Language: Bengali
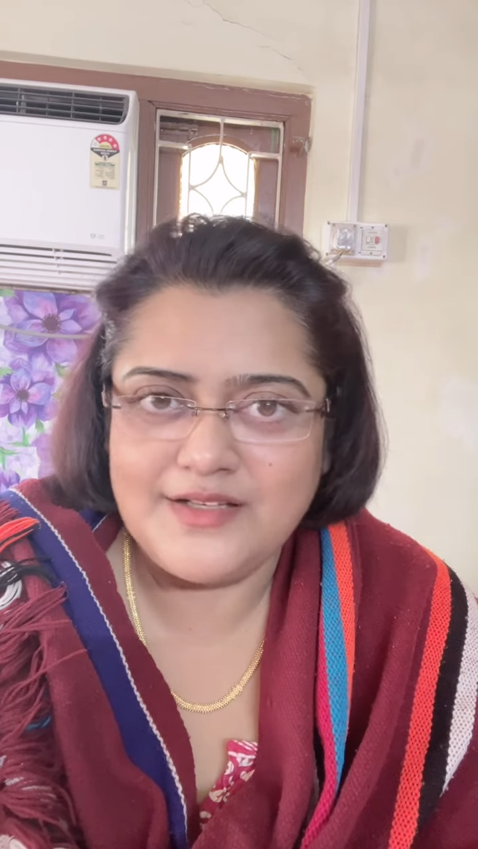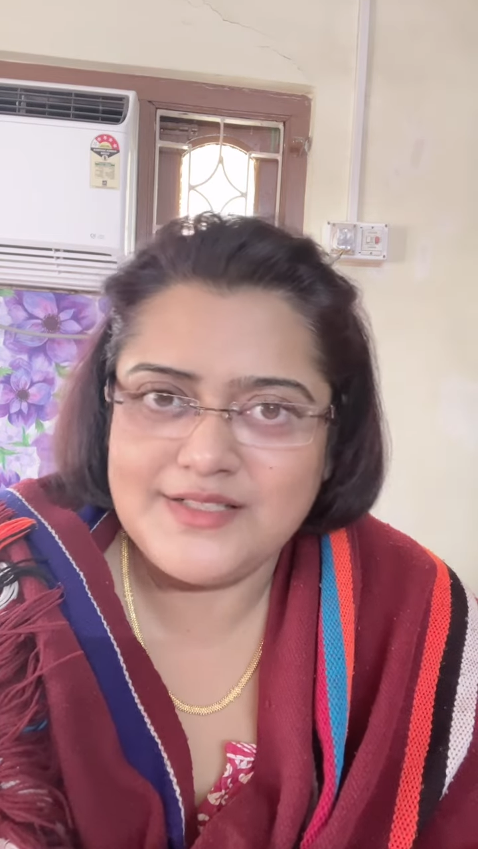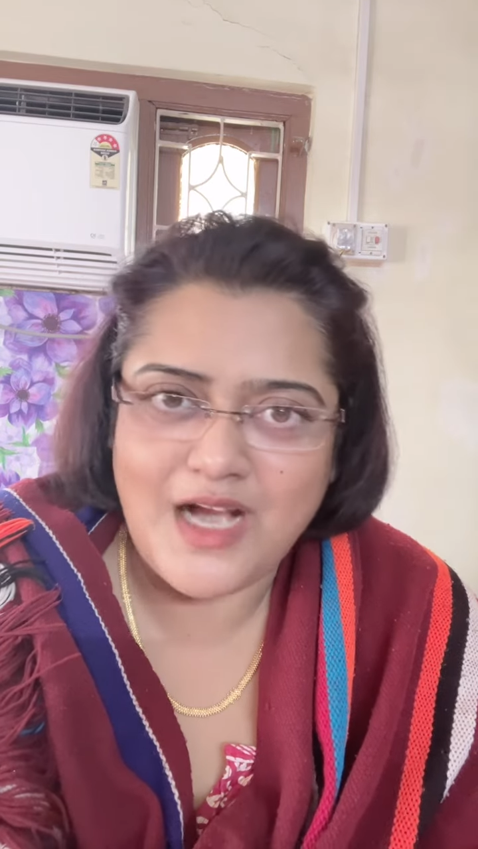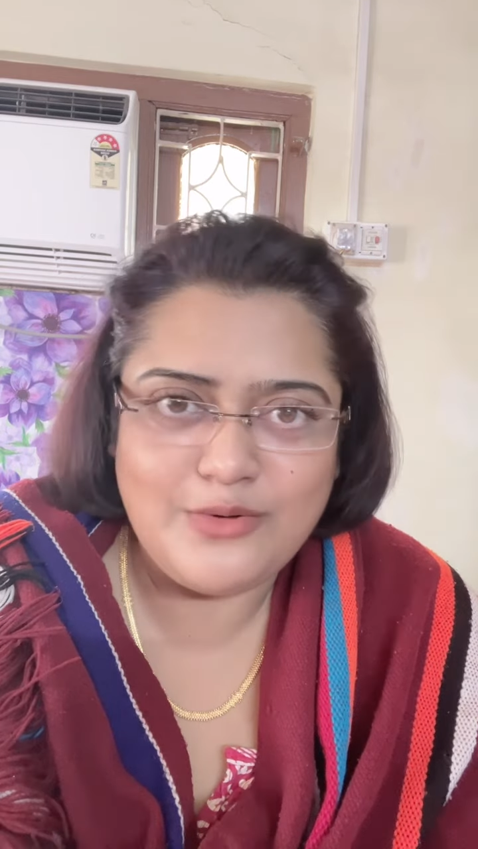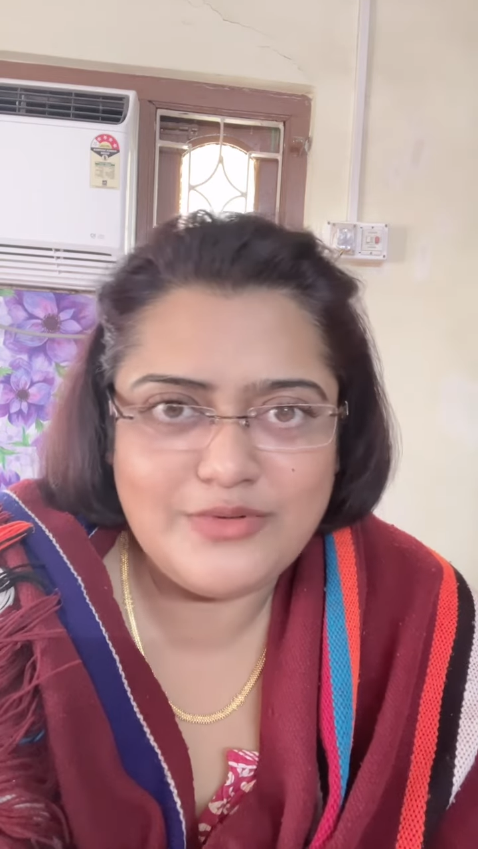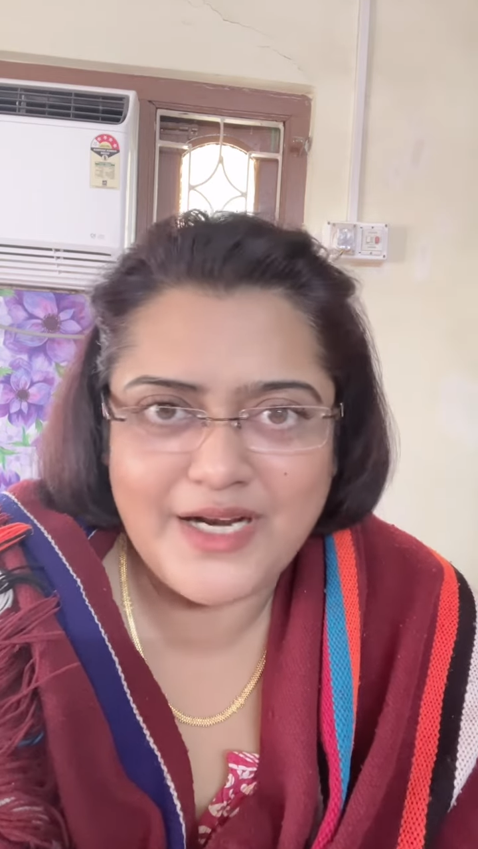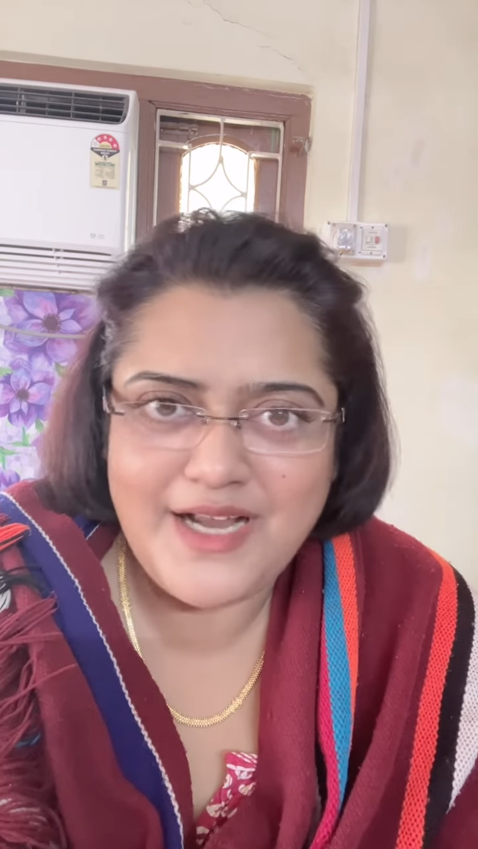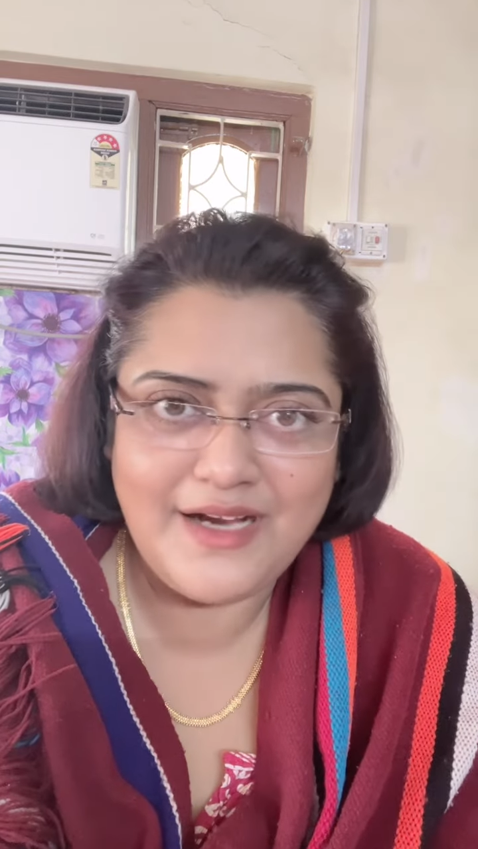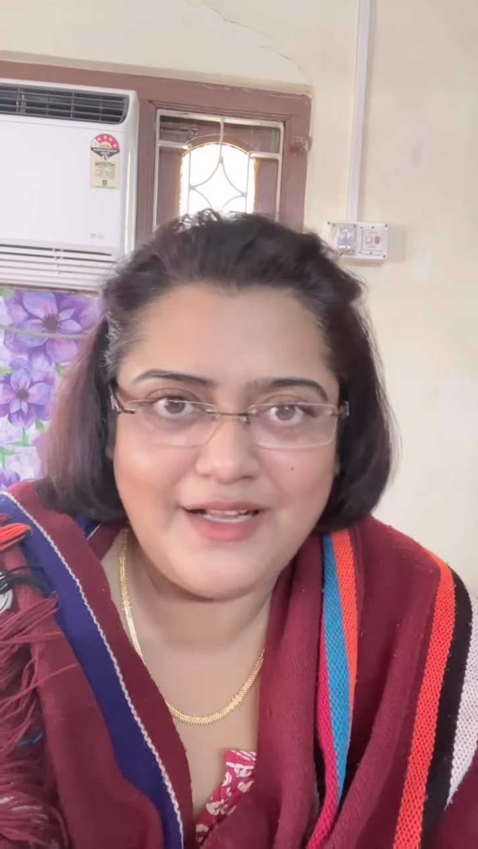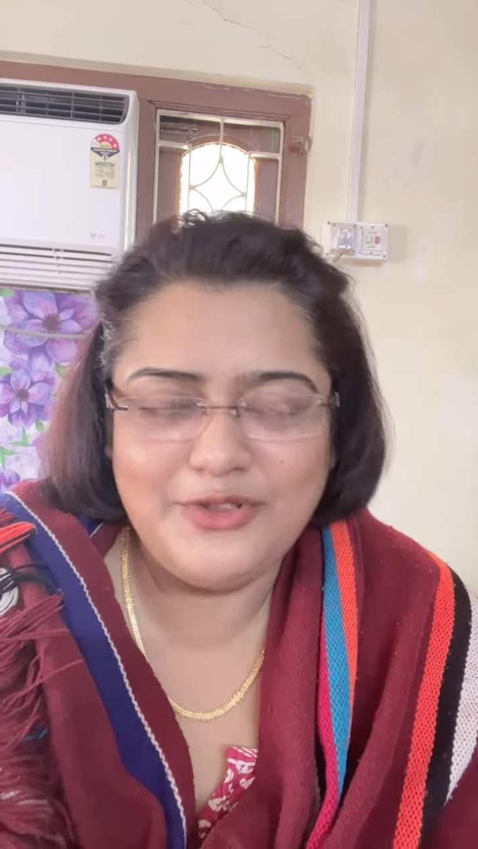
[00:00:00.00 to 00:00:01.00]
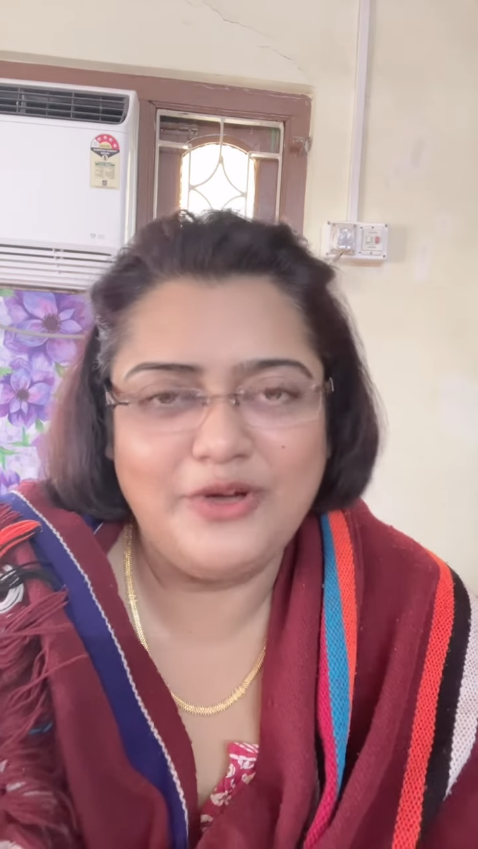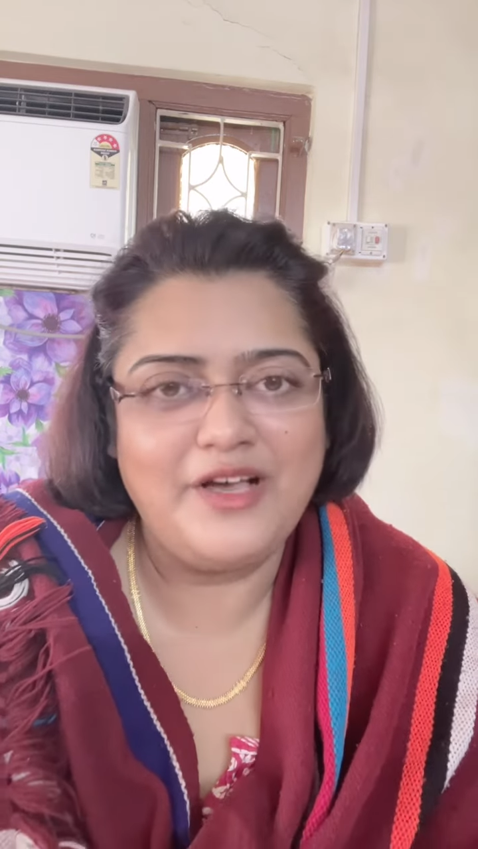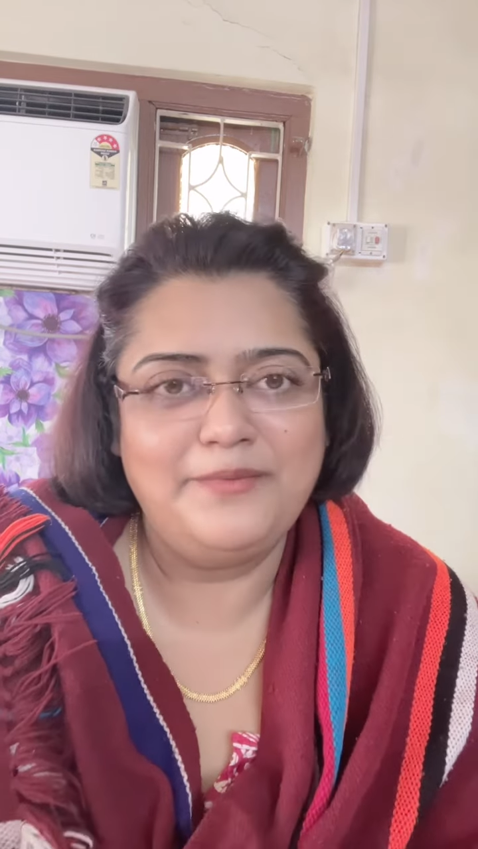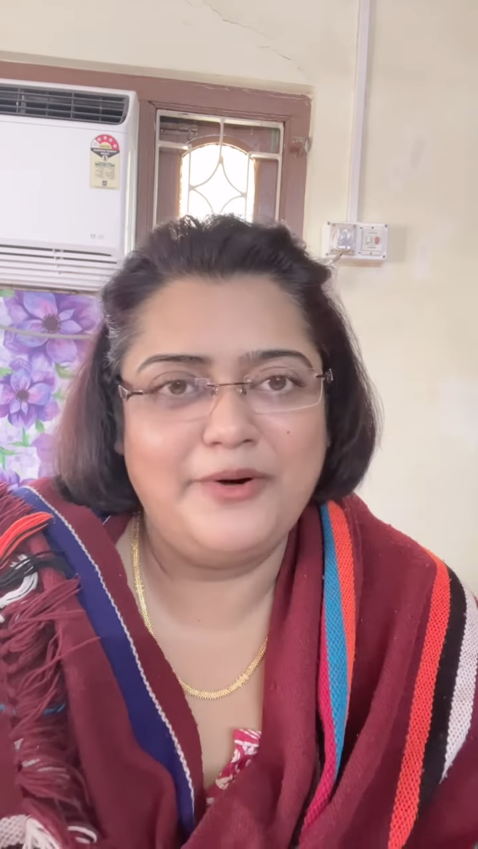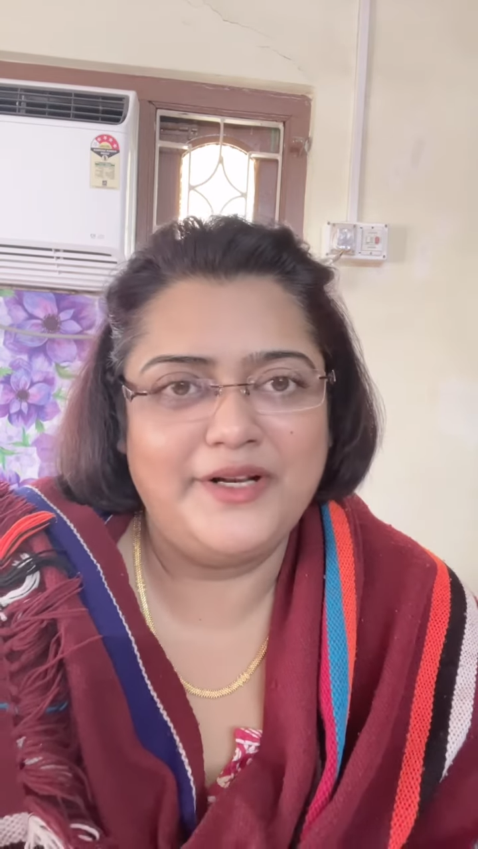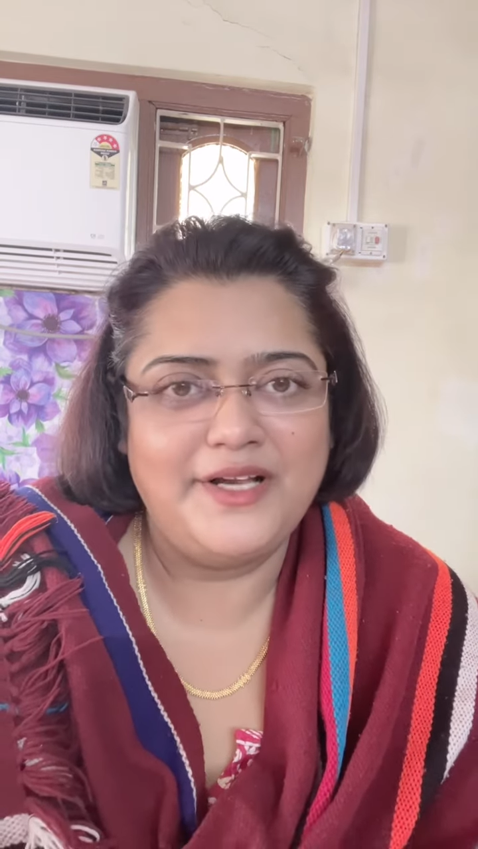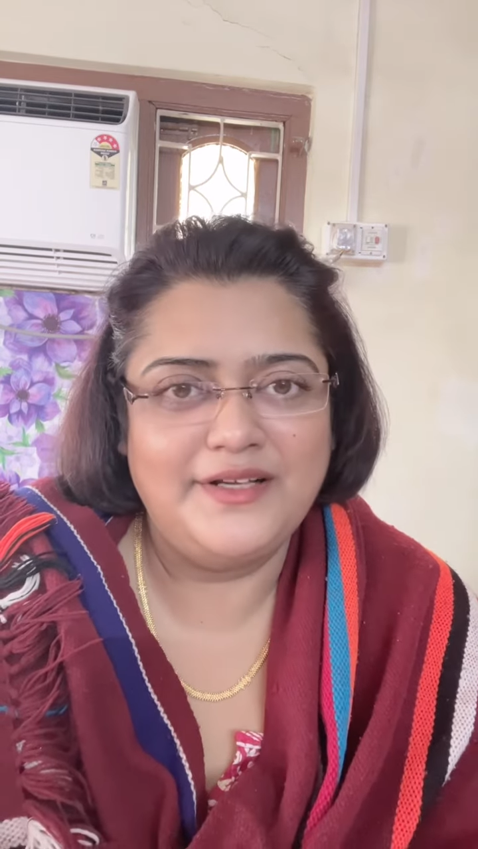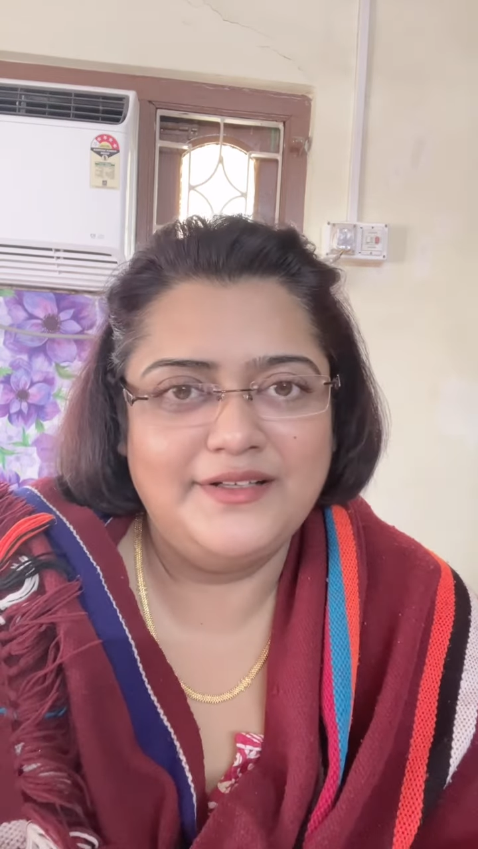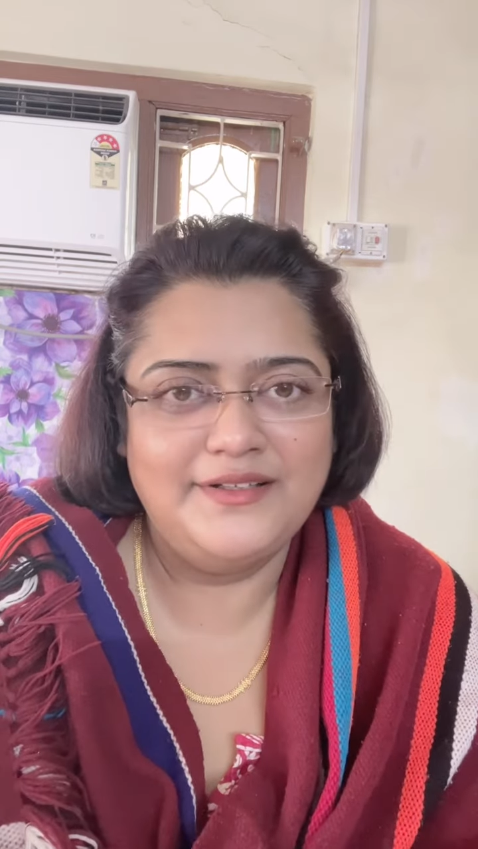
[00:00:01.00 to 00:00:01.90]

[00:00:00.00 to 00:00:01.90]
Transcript: ঠাকুরকে ডাকার দরকার পড়ে না